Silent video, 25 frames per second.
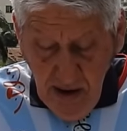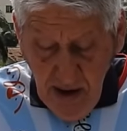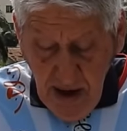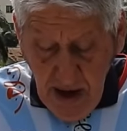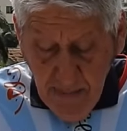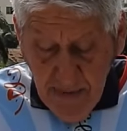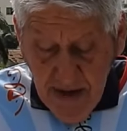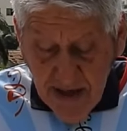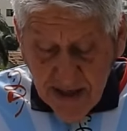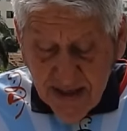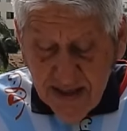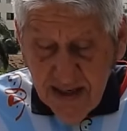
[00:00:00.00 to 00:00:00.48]

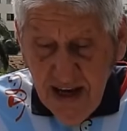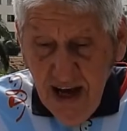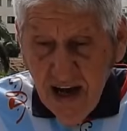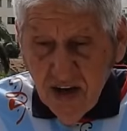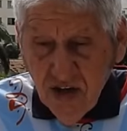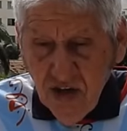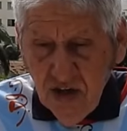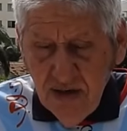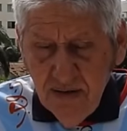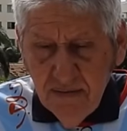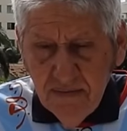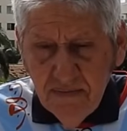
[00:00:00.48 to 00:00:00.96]
a
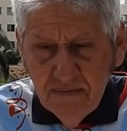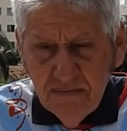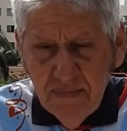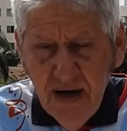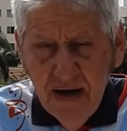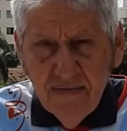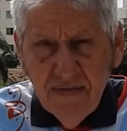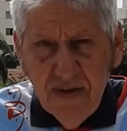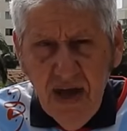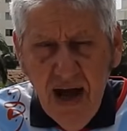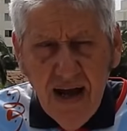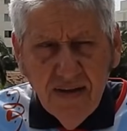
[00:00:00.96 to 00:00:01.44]
mensagem
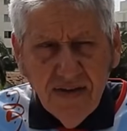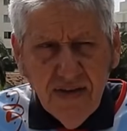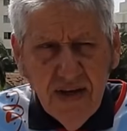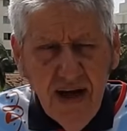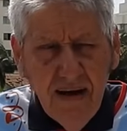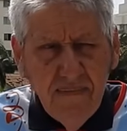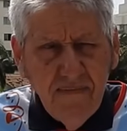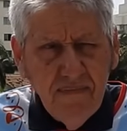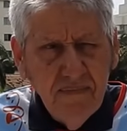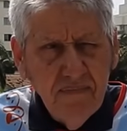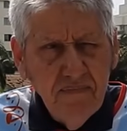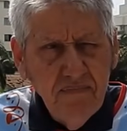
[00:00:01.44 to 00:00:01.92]

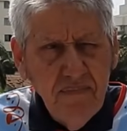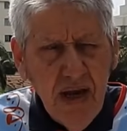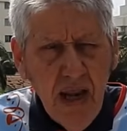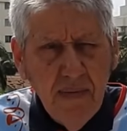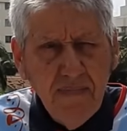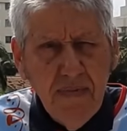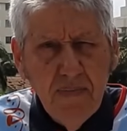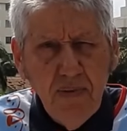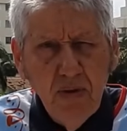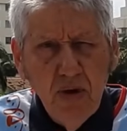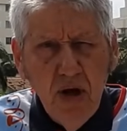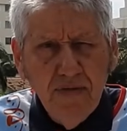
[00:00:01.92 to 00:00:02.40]
mandada pela
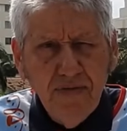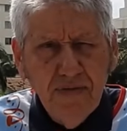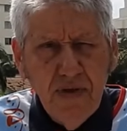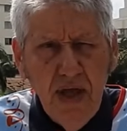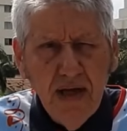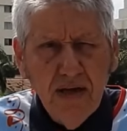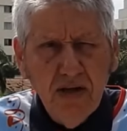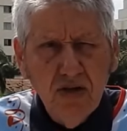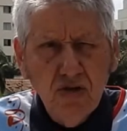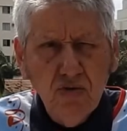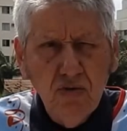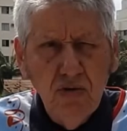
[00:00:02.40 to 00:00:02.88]

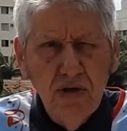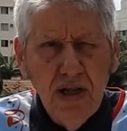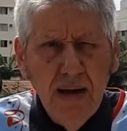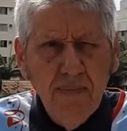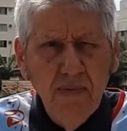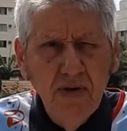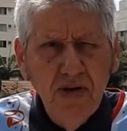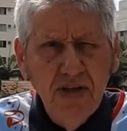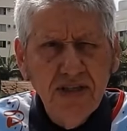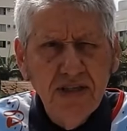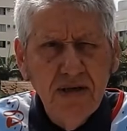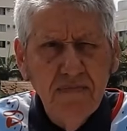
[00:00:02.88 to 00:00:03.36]
Biblioteca Escolar
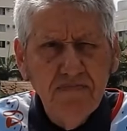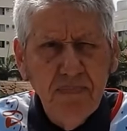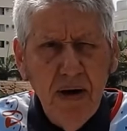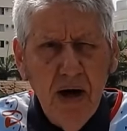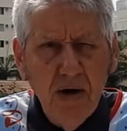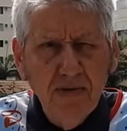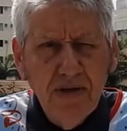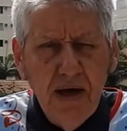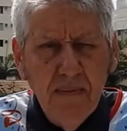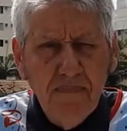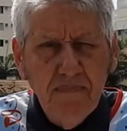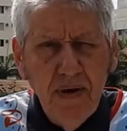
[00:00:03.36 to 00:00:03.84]

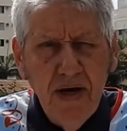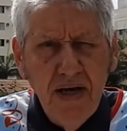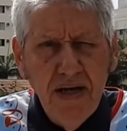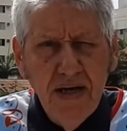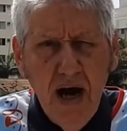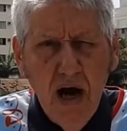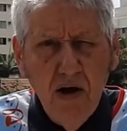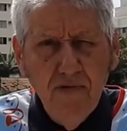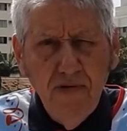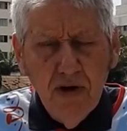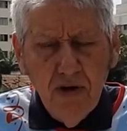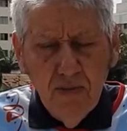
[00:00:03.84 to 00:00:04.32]
Municipal da
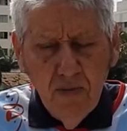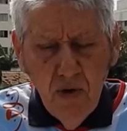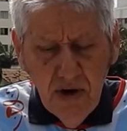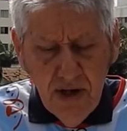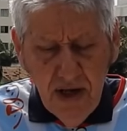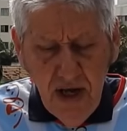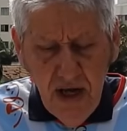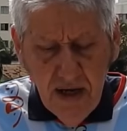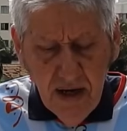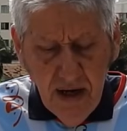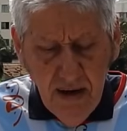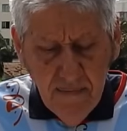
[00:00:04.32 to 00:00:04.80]
Penha Álvaro
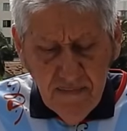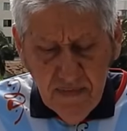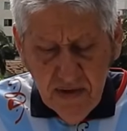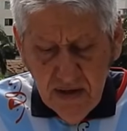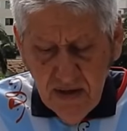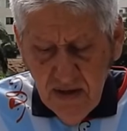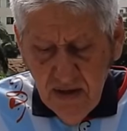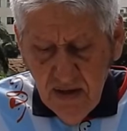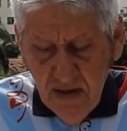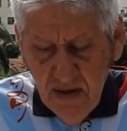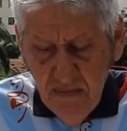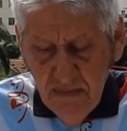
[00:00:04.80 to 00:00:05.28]
Moreira,
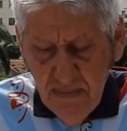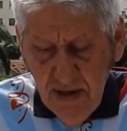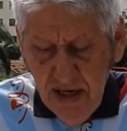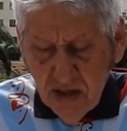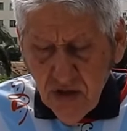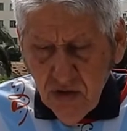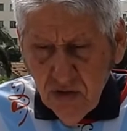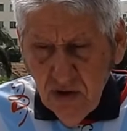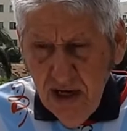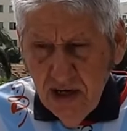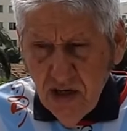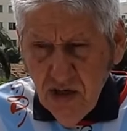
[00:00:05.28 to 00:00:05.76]
pela
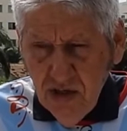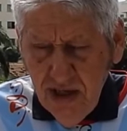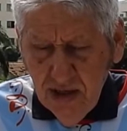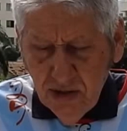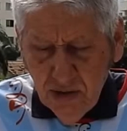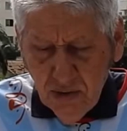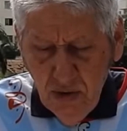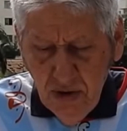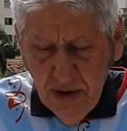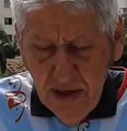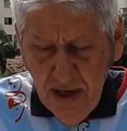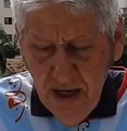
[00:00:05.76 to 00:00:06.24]
senhora
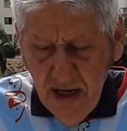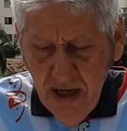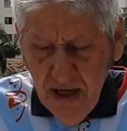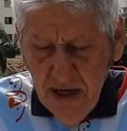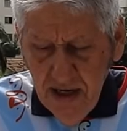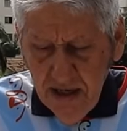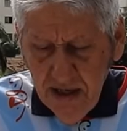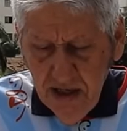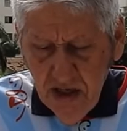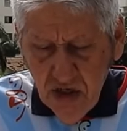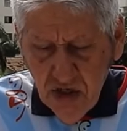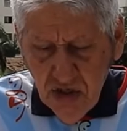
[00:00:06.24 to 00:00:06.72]
diretora
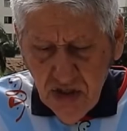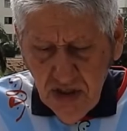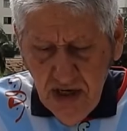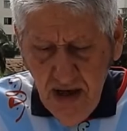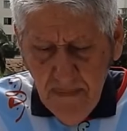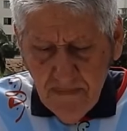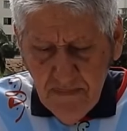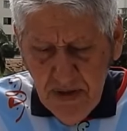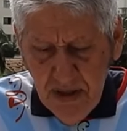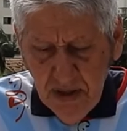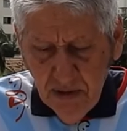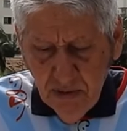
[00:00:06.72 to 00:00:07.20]
Ana
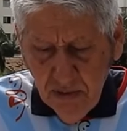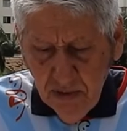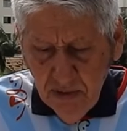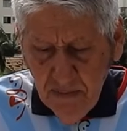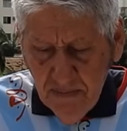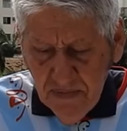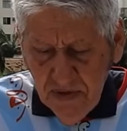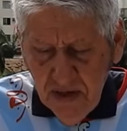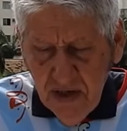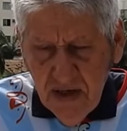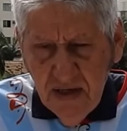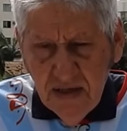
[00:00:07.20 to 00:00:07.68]
Cristina Pinto,
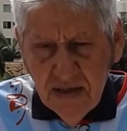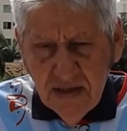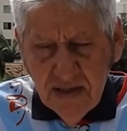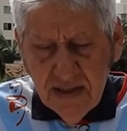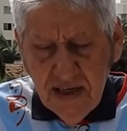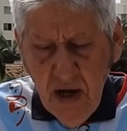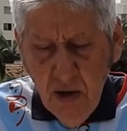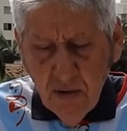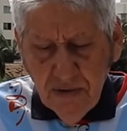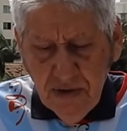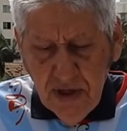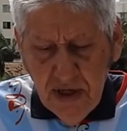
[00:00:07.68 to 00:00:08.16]

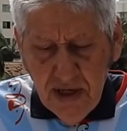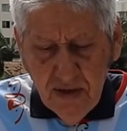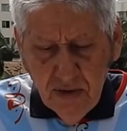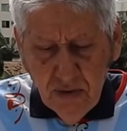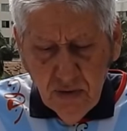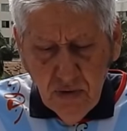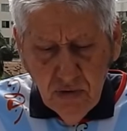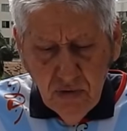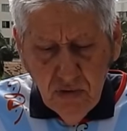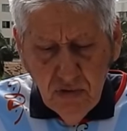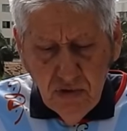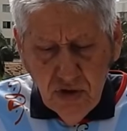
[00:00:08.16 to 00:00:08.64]

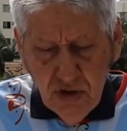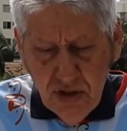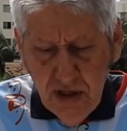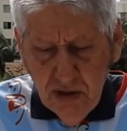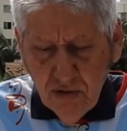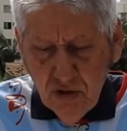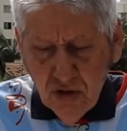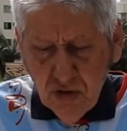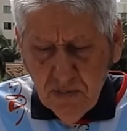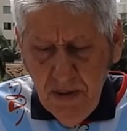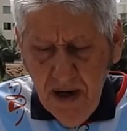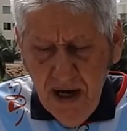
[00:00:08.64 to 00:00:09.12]
saudando o Dia
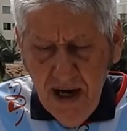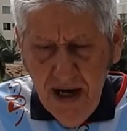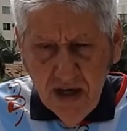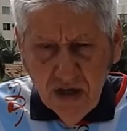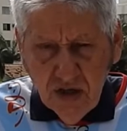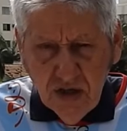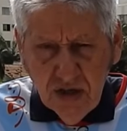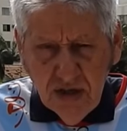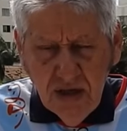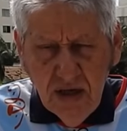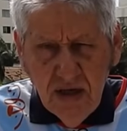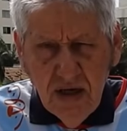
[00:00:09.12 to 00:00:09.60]
dos
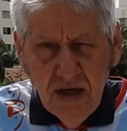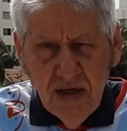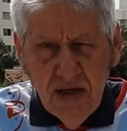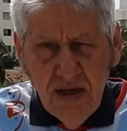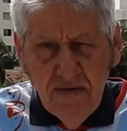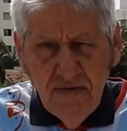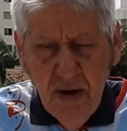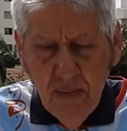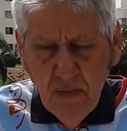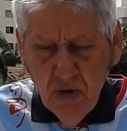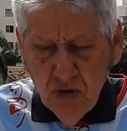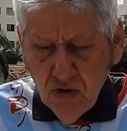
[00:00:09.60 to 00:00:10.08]
Pais. E
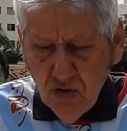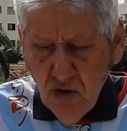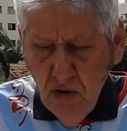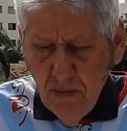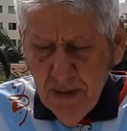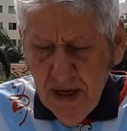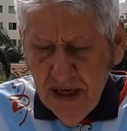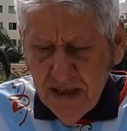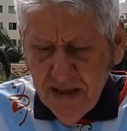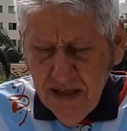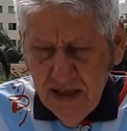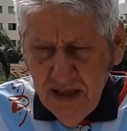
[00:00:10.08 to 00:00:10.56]
vamos com
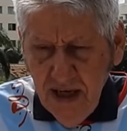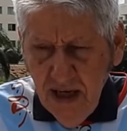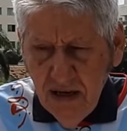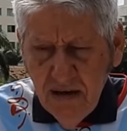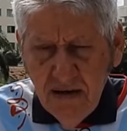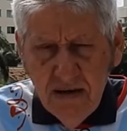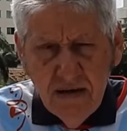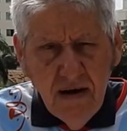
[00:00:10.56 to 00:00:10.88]
prazer